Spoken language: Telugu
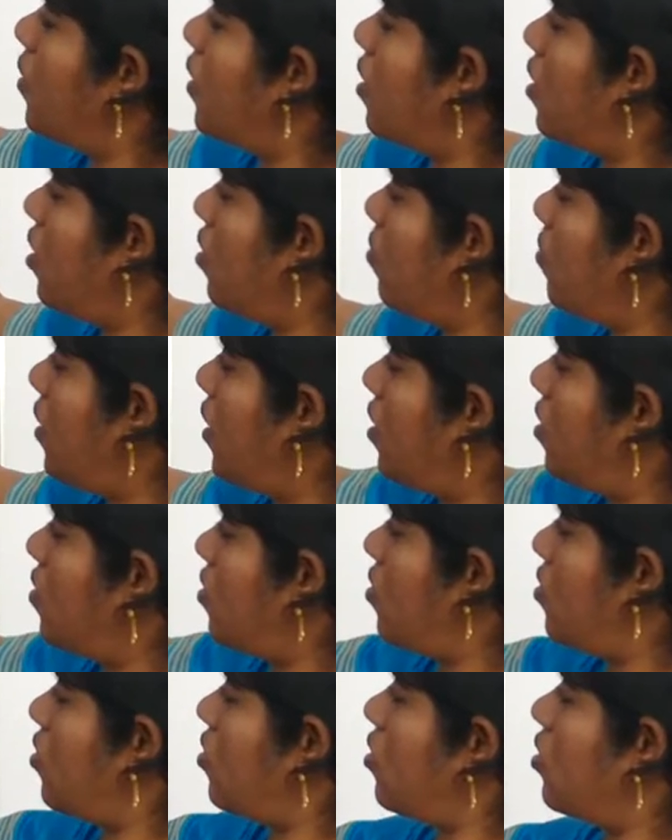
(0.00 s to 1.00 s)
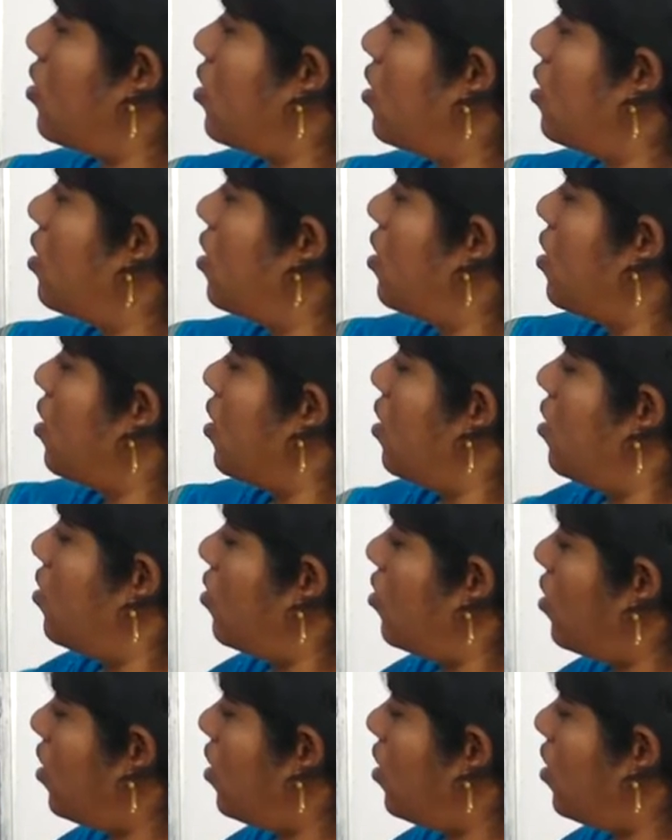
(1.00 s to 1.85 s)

మనకి మైనస్ వస్తుంది సో